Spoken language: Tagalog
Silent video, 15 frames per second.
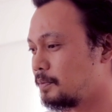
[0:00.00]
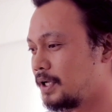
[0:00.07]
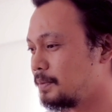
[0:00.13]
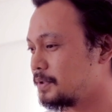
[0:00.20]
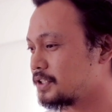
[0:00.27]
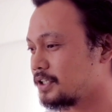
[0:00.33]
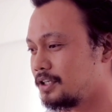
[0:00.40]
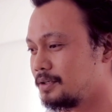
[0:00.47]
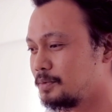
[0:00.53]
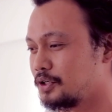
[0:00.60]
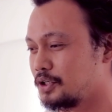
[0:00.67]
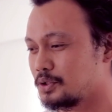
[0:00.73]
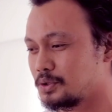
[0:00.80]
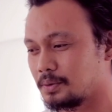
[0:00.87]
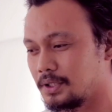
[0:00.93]
problema sa
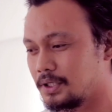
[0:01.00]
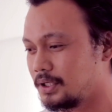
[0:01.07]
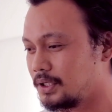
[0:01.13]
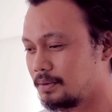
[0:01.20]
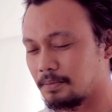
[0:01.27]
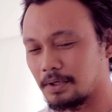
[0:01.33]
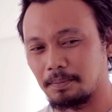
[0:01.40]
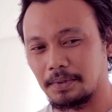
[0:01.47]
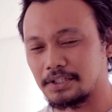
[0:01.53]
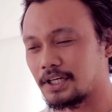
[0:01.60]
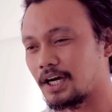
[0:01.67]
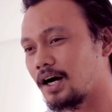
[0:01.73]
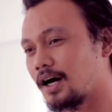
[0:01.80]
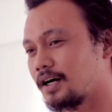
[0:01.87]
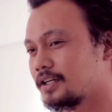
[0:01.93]
kanibuhi usually
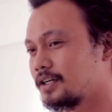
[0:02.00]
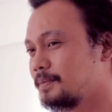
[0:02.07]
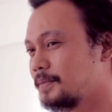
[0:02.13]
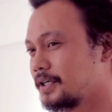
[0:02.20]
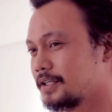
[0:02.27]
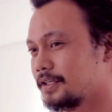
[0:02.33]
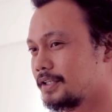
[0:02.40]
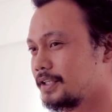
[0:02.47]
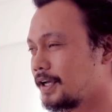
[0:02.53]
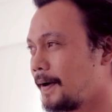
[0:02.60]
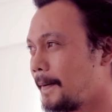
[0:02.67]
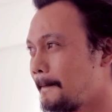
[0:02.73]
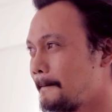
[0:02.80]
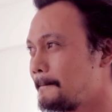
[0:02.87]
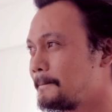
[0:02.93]
magpasaag naman gyud ta.
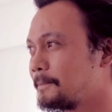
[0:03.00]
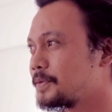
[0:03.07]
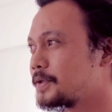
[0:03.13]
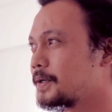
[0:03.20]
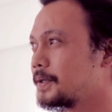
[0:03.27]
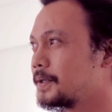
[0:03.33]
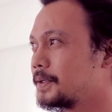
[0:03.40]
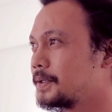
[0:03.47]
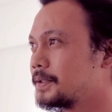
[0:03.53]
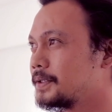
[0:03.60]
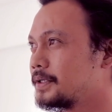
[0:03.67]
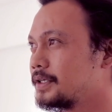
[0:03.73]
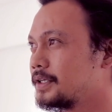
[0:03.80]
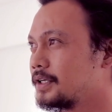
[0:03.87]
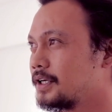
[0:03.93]
So
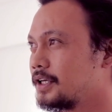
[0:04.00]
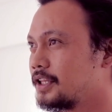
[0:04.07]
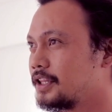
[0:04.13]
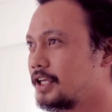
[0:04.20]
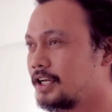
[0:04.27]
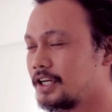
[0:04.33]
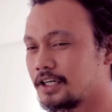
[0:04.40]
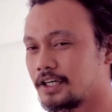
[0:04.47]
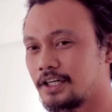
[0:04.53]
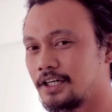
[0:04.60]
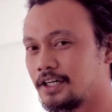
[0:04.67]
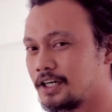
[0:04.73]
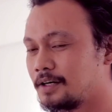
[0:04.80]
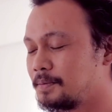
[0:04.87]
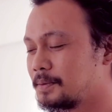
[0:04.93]
then ang
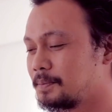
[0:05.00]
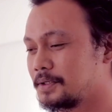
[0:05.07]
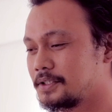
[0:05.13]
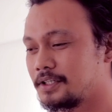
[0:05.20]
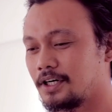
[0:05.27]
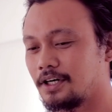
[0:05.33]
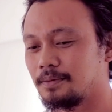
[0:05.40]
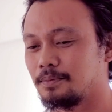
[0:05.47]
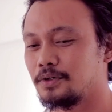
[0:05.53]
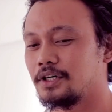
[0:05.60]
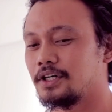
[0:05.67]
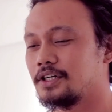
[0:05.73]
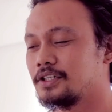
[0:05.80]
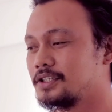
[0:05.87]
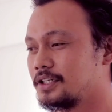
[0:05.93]
kana nga pagpasaag
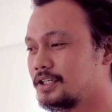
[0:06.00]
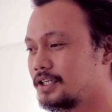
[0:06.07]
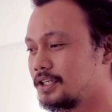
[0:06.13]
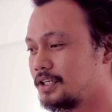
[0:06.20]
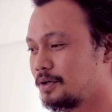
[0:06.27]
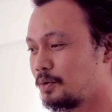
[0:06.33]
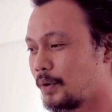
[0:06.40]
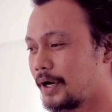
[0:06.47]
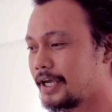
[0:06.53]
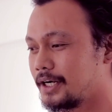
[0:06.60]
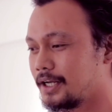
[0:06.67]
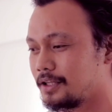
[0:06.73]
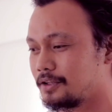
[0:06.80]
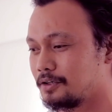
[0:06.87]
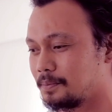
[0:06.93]
mura na siya kanang way
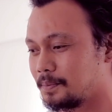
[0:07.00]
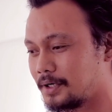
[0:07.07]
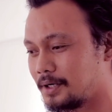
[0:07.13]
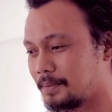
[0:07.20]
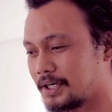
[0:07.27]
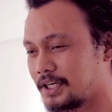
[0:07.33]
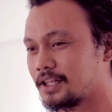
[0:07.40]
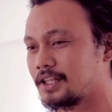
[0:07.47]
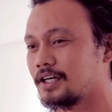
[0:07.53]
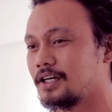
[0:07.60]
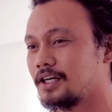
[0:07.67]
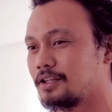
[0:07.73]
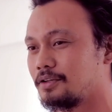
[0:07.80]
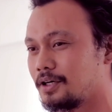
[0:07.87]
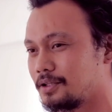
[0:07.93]
nato para makita
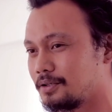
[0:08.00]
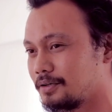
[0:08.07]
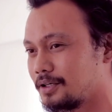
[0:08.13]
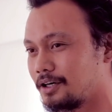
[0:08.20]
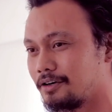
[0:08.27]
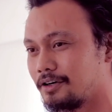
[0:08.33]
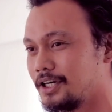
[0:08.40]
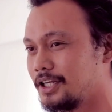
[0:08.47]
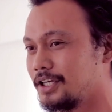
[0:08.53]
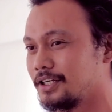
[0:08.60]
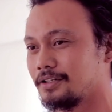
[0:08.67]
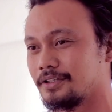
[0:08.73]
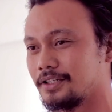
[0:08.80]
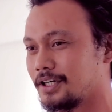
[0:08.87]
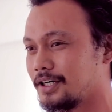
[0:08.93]
nato atong
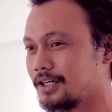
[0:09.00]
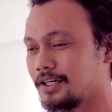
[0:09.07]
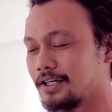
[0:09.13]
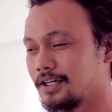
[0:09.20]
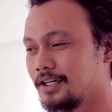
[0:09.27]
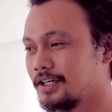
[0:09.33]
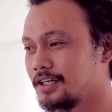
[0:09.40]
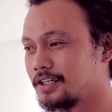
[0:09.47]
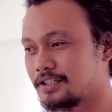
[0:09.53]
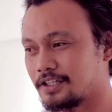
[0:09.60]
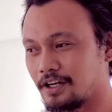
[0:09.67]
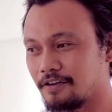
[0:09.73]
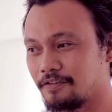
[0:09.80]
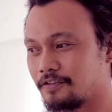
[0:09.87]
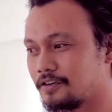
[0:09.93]
kagalingon nga
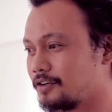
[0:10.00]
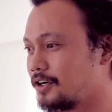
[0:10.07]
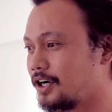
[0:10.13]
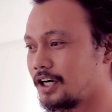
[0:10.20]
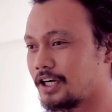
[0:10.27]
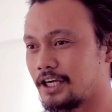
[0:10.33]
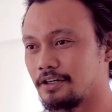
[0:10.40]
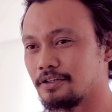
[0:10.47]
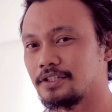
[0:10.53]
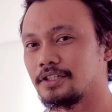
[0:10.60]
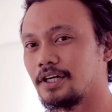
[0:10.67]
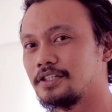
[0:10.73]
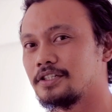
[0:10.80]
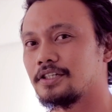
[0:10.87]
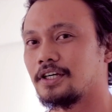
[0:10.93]
self or ang
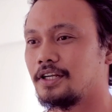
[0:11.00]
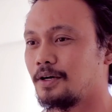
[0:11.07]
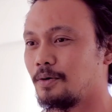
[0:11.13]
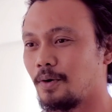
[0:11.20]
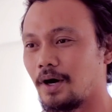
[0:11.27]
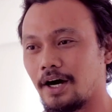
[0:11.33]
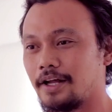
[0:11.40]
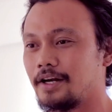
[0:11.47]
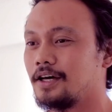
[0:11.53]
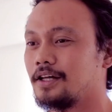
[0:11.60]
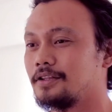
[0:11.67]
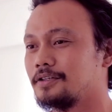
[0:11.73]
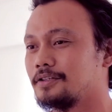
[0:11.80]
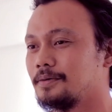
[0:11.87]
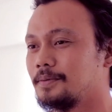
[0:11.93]
innocence nga nawa
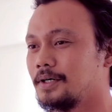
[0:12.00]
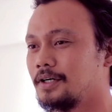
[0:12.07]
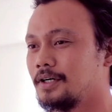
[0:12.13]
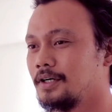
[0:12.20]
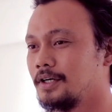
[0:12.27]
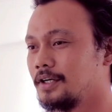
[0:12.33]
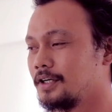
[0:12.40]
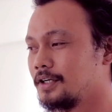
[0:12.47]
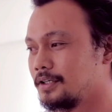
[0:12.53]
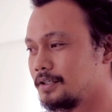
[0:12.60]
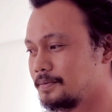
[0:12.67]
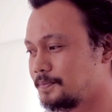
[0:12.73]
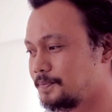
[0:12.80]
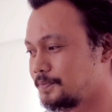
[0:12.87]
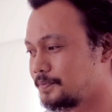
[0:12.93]
nato ba.
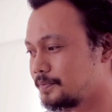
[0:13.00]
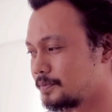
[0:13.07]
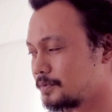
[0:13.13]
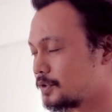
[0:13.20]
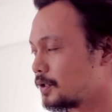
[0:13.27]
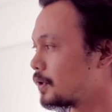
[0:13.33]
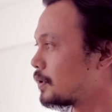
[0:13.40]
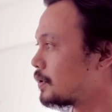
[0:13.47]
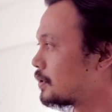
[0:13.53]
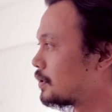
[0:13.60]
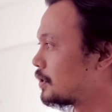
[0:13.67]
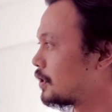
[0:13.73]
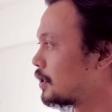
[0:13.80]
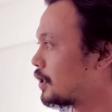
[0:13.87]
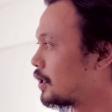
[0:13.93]
Mm. So
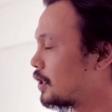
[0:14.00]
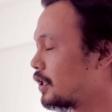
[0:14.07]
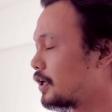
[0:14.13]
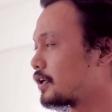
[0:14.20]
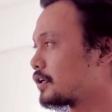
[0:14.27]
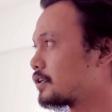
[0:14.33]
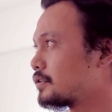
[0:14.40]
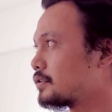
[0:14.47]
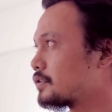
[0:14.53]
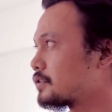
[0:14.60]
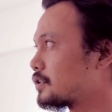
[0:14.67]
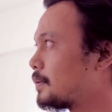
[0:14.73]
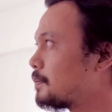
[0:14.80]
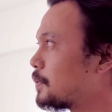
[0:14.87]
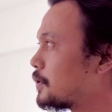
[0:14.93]
like
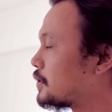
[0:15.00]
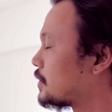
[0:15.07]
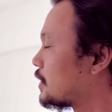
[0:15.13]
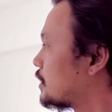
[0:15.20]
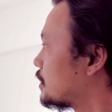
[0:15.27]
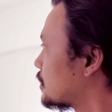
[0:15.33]
example sa